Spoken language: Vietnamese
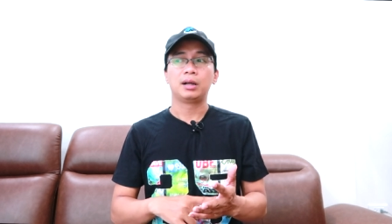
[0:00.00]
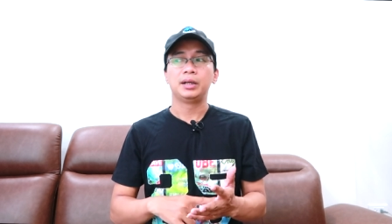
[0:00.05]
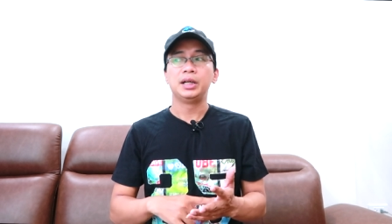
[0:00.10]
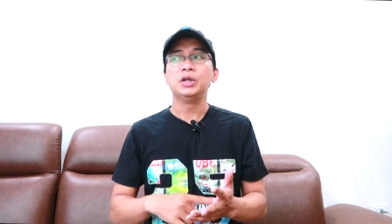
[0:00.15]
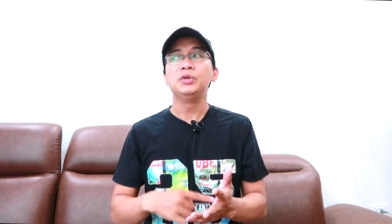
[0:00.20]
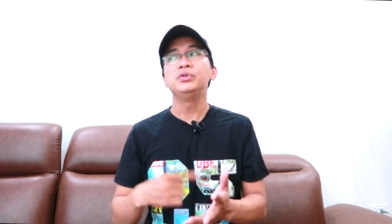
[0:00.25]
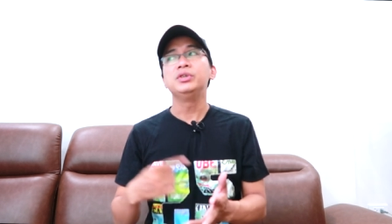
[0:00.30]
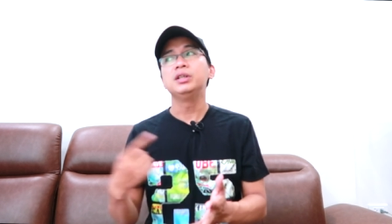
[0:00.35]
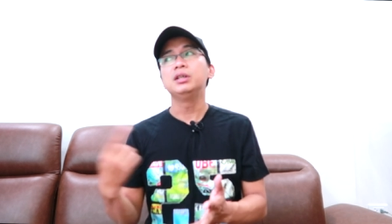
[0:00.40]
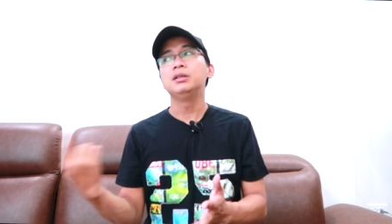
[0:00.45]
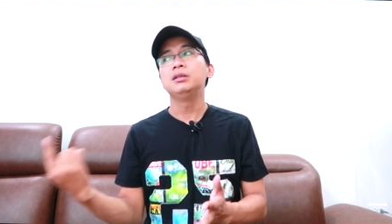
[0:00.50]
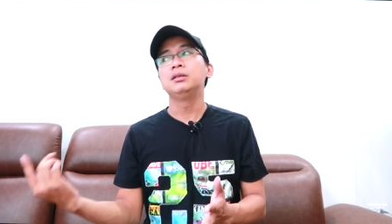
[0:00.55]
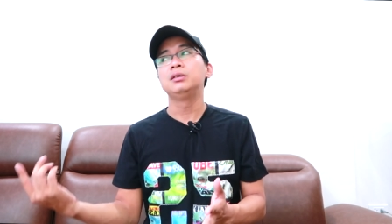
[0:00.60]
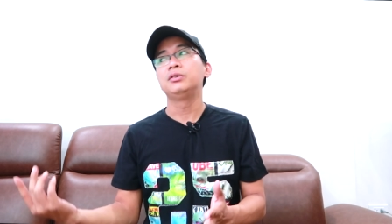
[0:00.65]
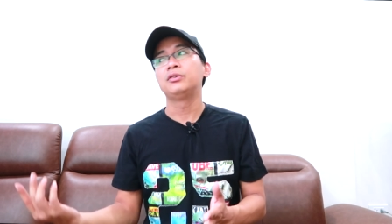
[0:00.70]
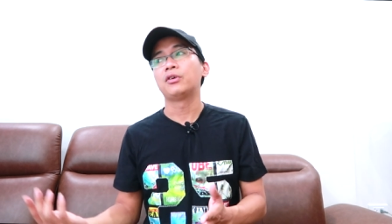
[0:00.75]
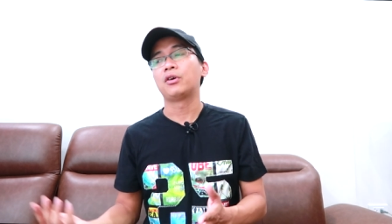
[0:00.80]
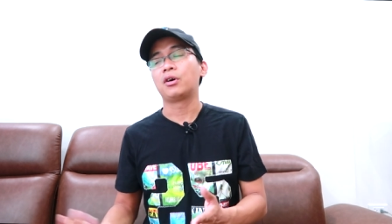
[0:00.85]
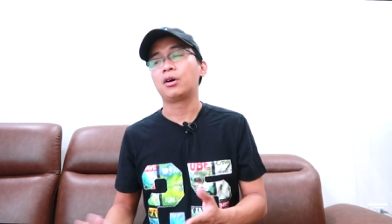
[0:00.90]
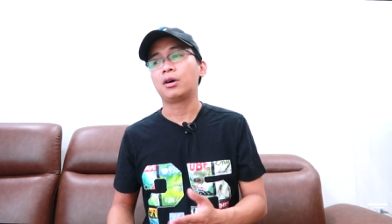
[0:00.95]
hoặc nếu
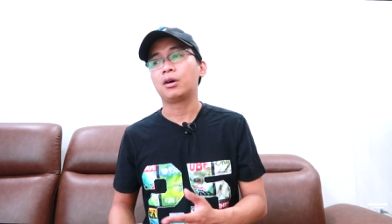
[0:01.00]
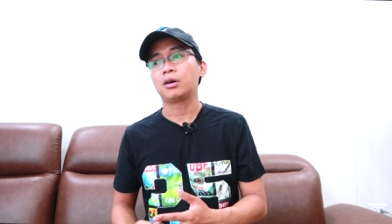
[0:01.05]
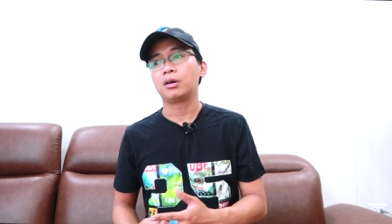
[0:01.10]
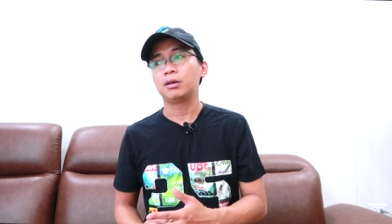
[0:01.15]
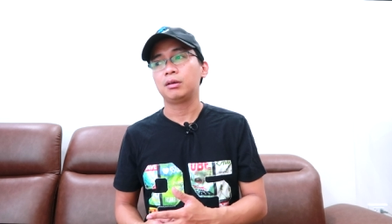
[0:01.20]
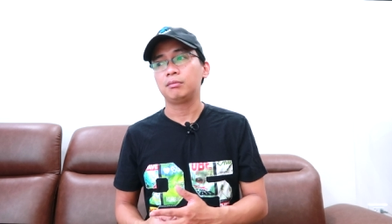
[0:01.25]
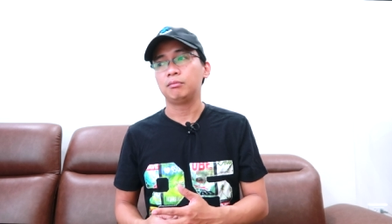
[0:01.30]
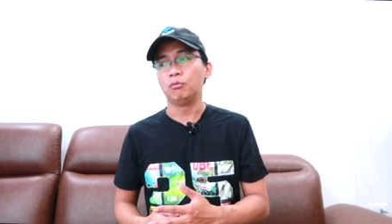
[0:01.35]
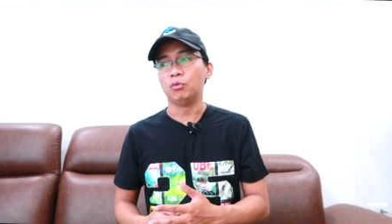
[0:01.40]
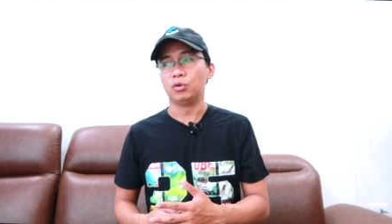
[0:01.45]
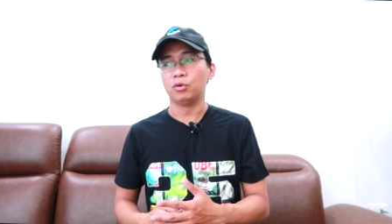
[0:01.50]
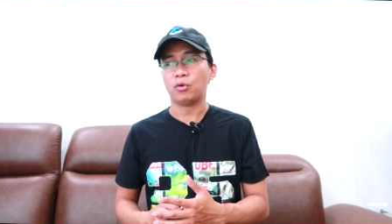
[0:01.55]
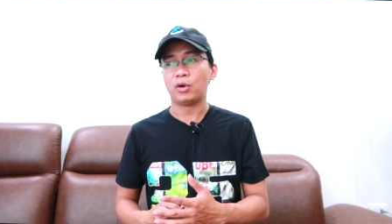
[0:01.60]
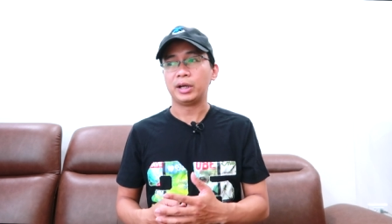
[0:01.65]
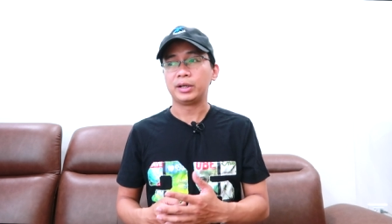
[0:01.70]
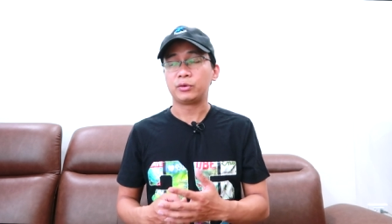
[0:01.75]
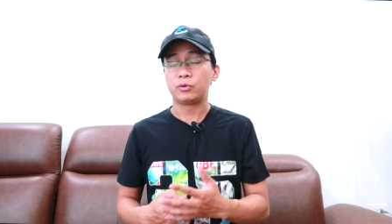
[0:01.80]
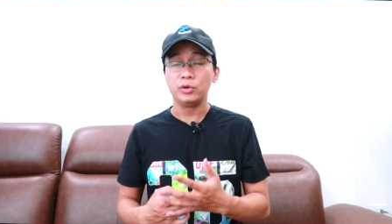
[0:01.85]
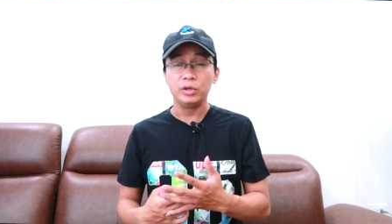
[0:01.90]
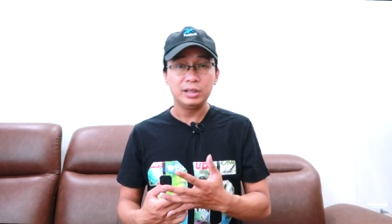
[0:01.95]
như nó
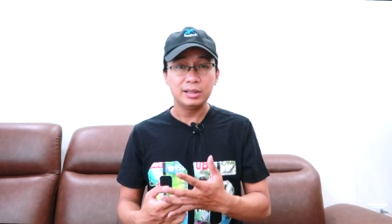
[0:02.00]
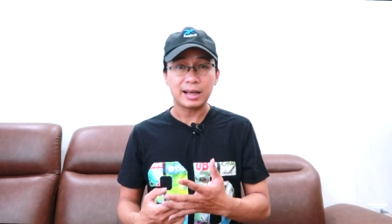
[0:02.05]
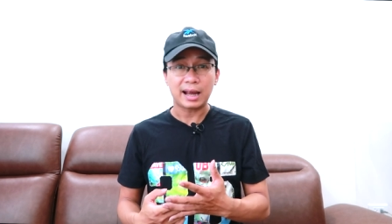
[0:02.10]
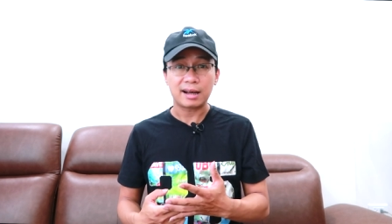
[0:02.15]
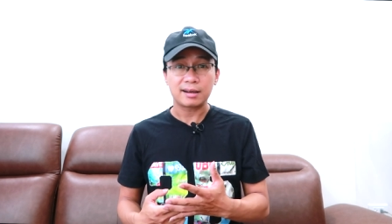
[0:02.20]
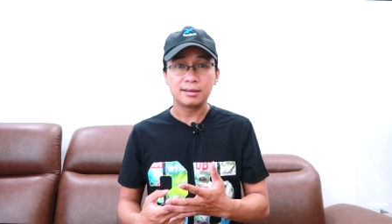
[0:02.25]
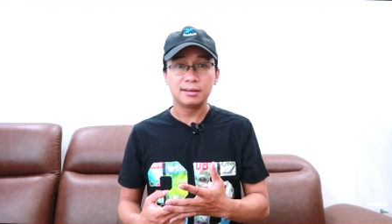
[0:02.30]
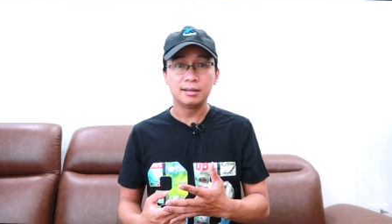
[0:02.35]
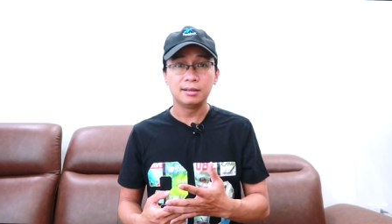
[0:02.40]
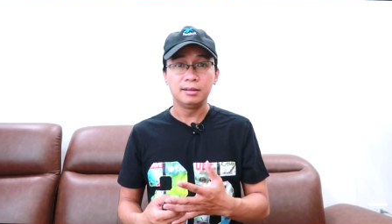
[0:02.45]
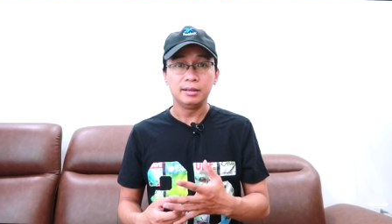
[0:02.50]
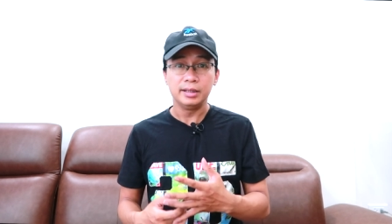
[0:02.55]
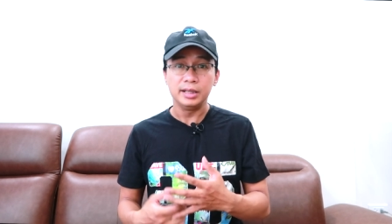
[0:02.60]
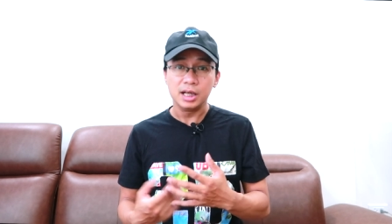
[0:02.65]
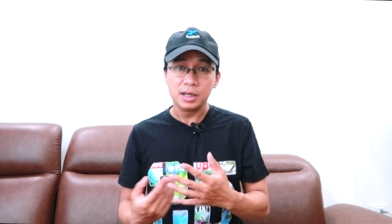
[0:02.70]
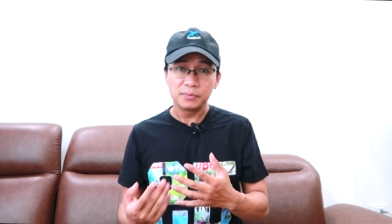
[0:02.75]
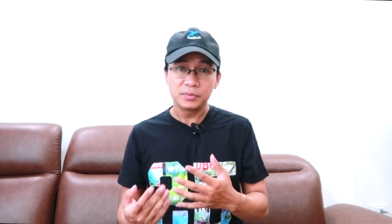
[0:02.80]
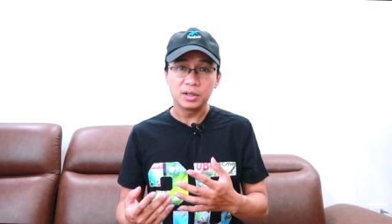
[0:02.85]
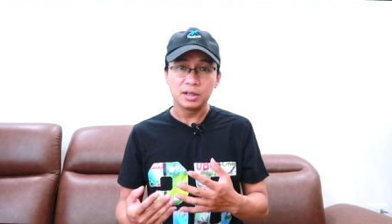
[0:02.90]
một loại quý giá hơn,